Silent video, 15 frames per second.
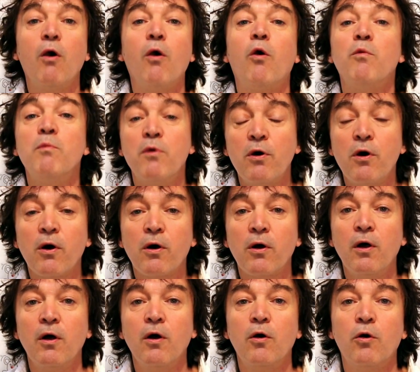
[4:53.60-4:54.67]
on meurt,
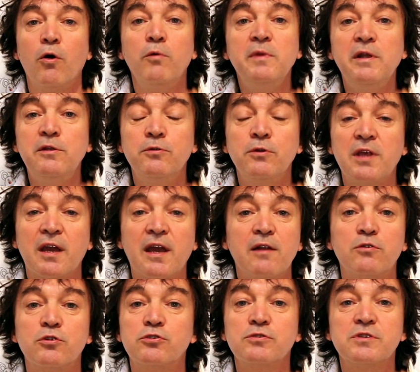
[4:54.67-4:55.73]
au milieu il y a
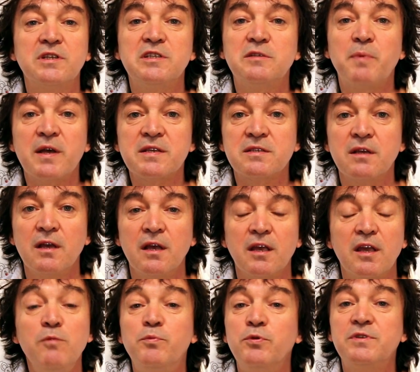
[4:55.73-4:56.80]
quelque chose qui se passe,
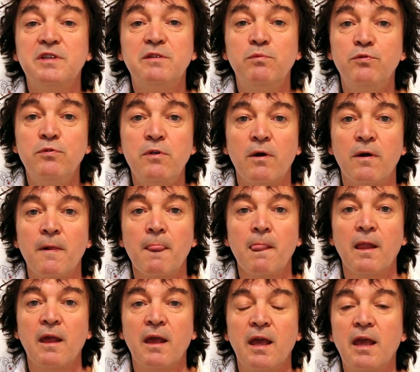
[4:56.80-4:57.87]
une petite bulle,
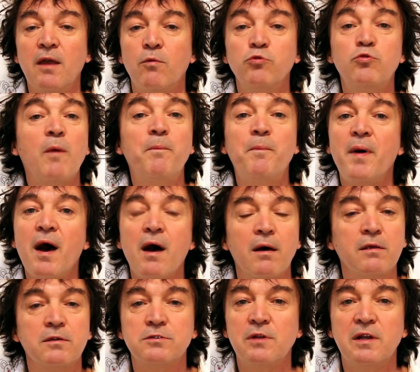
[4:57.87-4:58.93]
et on ne doit
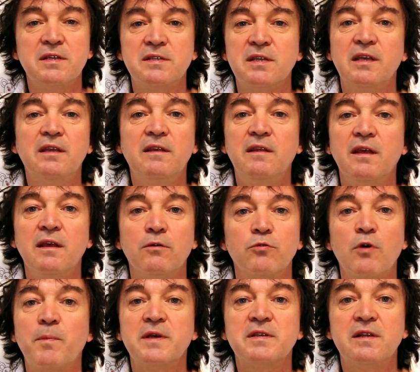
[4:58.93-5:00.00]
pas se laisser guider, on
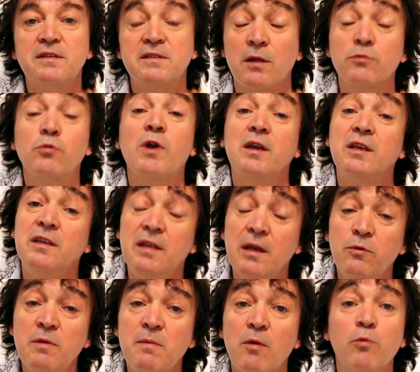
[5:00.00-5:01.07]
doit pas se laisser, en tout cas guider
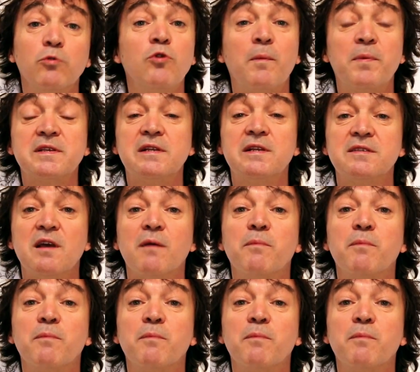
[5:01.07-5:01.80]
oui, mais on ne doit pas se laisser